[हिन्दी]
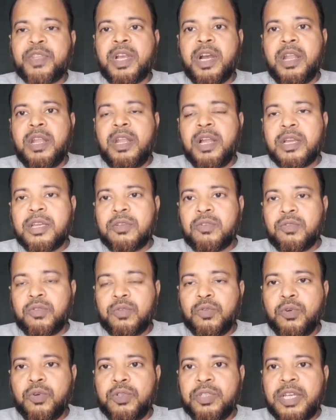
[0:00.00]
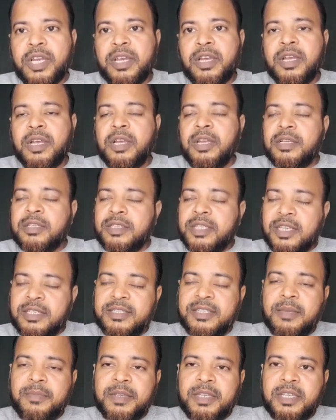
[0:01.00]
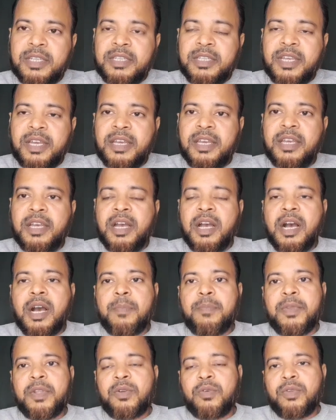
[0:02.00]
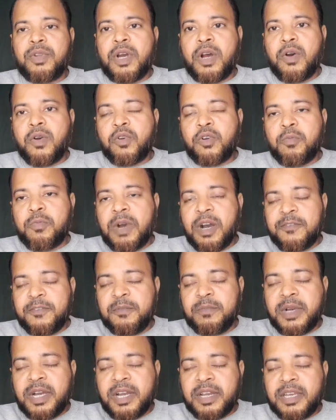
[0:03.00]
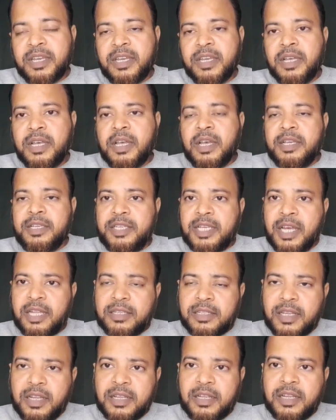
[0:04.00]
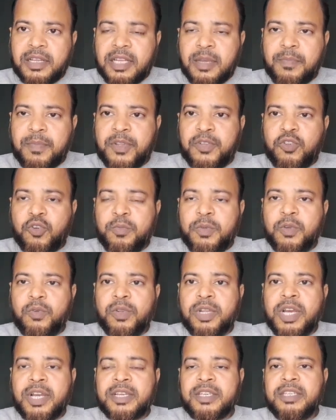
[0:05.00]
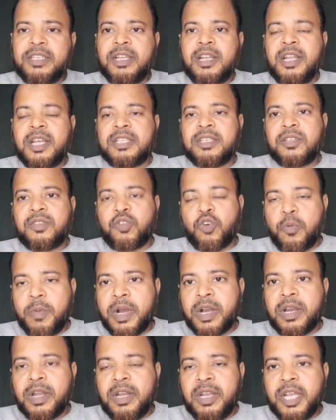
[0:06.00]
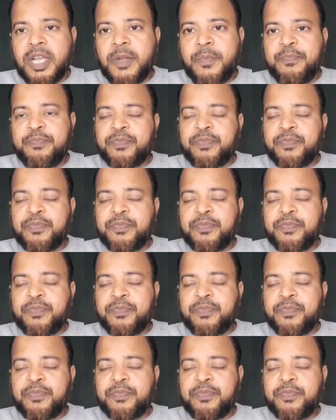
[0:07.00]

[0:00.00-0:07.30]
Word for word: अल्लाह के रजू हो जाएं सजदे में गिर जाएं अपने गुनाहों को माफ़ी मांगें याद कर कर के अपने जो भी गुनाह किए हैं अल्लाह से तोबा कर लें